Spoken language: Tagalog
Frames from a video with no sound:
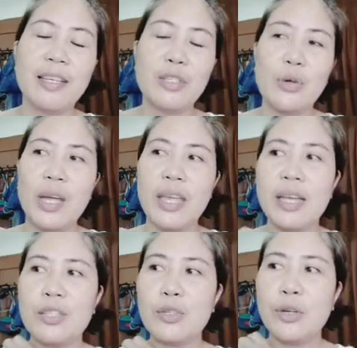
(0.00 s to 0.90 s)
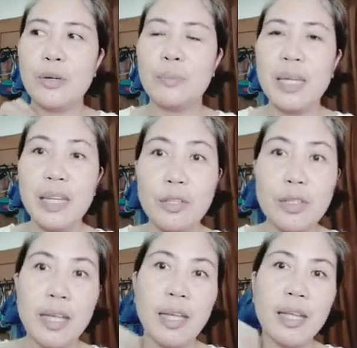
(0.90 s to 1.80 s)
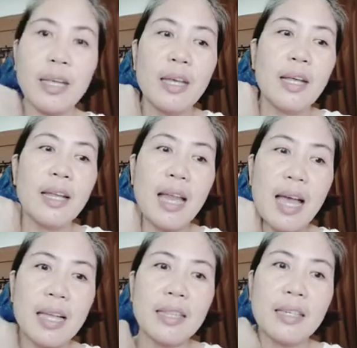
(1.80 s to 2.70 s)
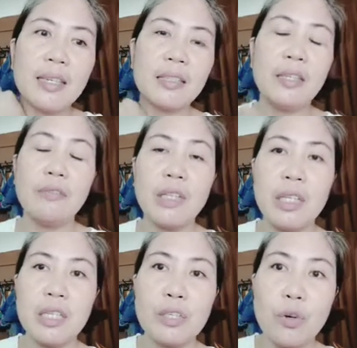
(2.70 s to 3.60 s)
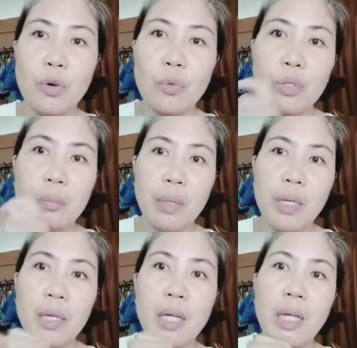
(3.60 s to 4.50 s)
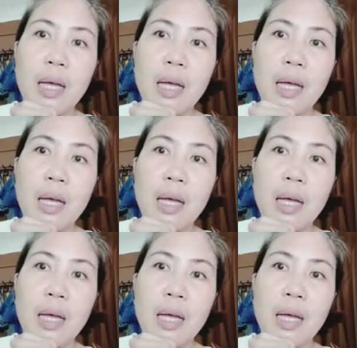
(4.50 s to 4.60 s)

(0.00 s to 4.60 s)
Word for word: So, ayan. So, meaning to say, lahat ng activities ko would be